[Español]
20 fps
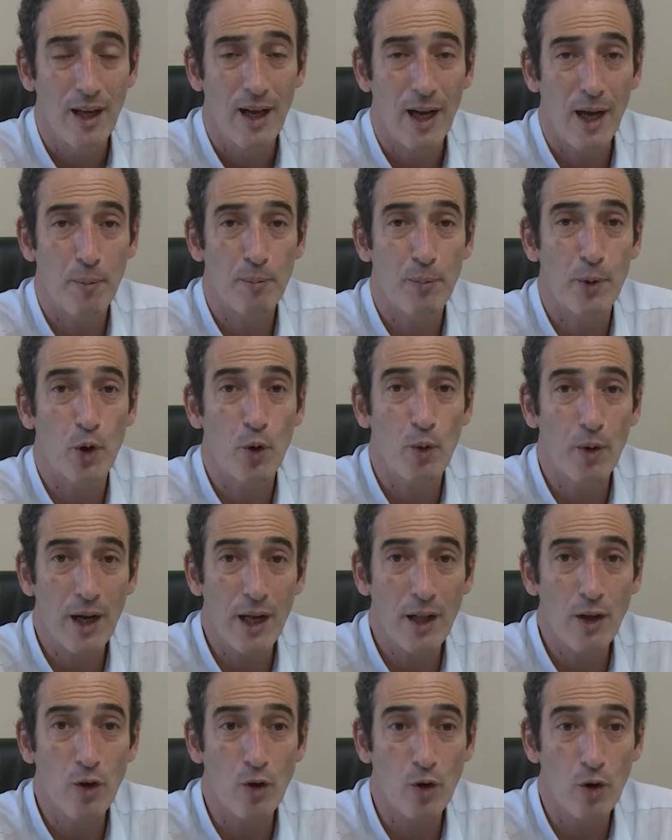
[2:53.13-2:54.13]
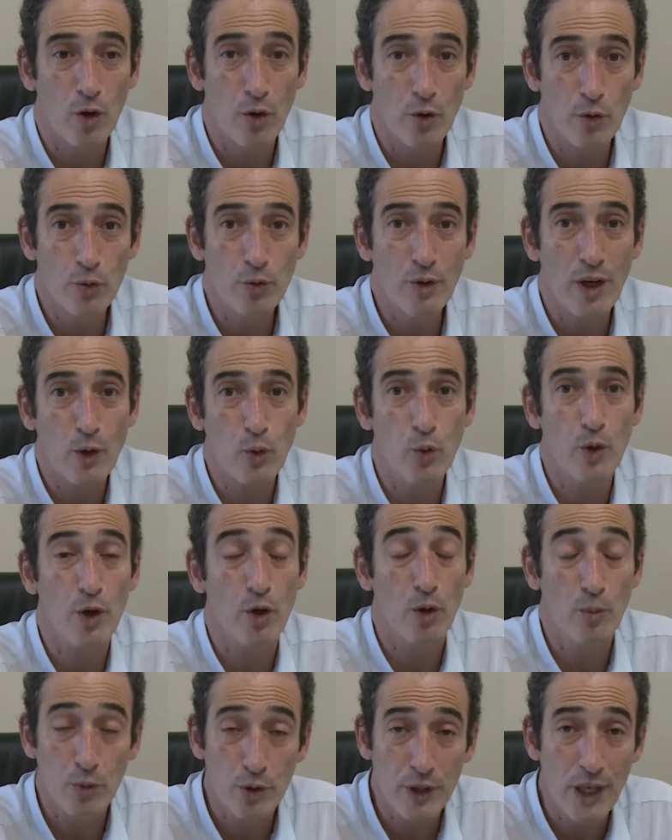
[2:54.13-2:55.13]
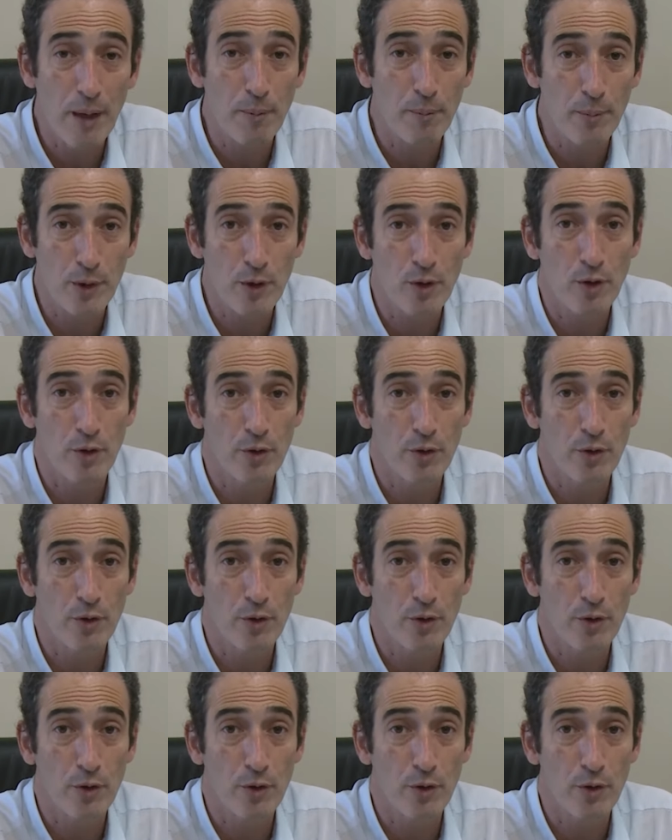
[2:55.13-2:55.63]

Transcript: aprobado con un acuerdo muy amplio,